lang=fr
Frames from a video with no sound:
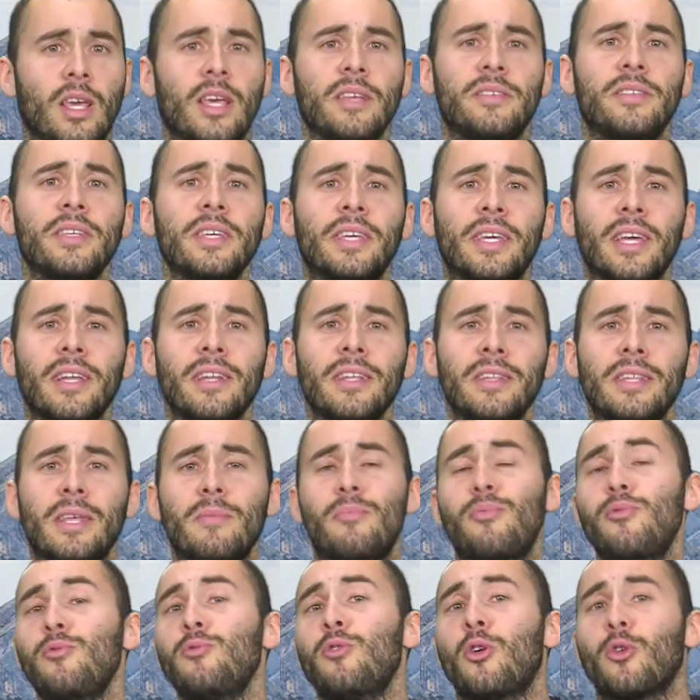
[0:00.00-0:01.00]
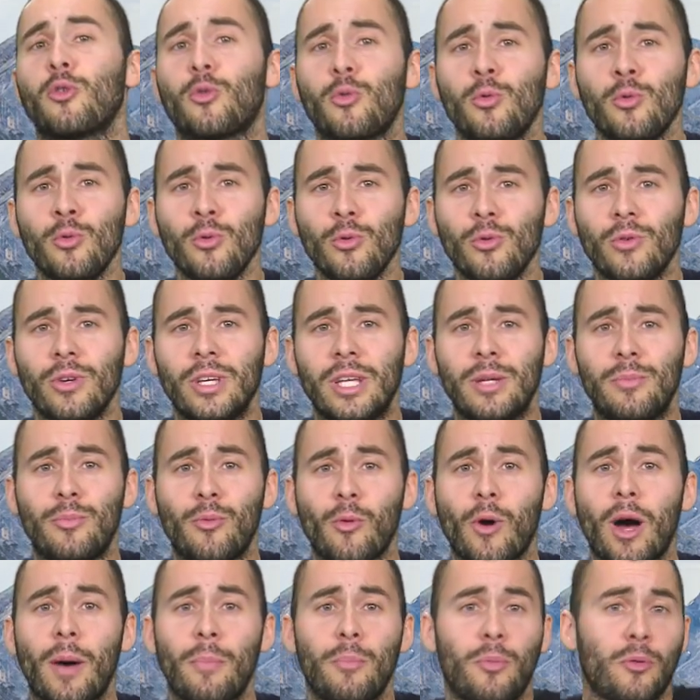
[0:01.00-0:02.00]
Et si Kelly n'est plus dans le coup, il
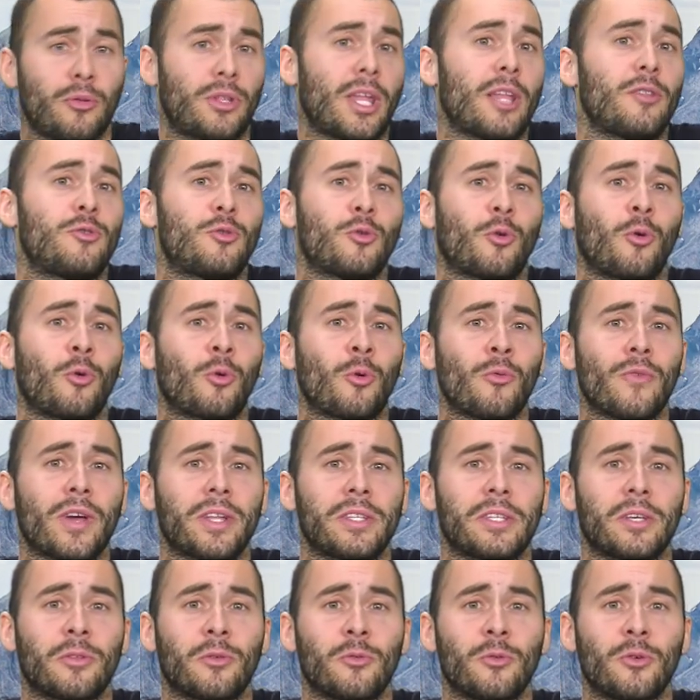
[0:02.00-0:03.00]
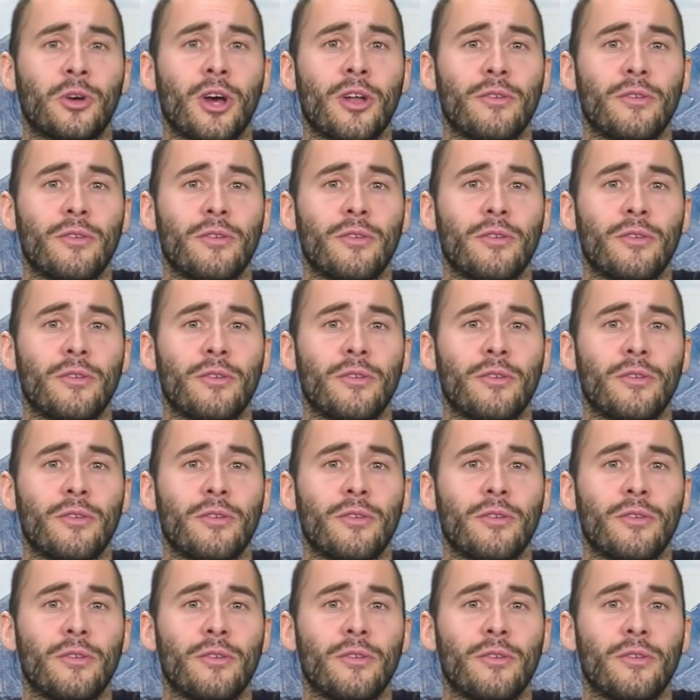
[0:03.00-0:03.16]
pourra peut-être se reconvertir dans le